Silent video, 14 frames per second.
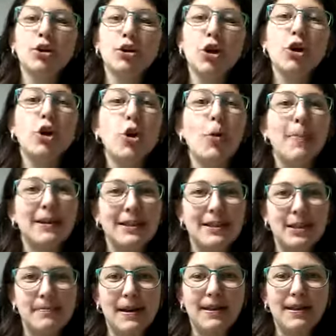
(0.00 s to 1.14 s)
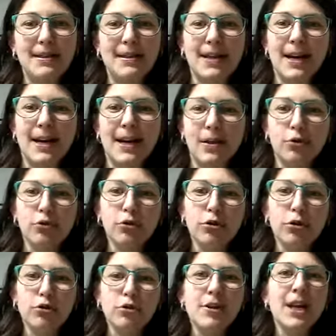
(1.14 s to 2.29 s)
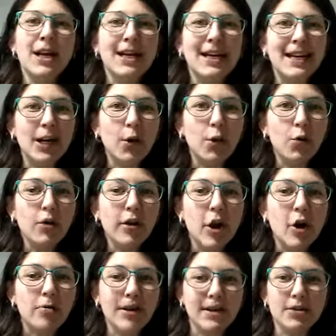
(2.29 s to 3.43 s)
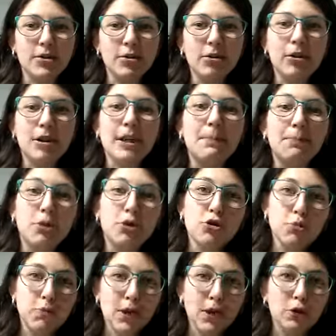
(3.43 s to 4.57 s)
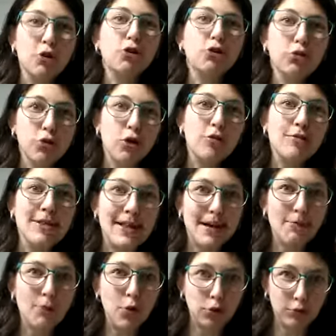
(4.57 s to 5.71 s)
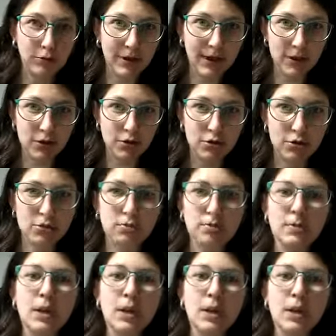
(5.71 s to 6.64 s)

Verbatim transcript: Todos los participantes eran adultos, ninguno era obeso y por supuesto todos eran voluntarios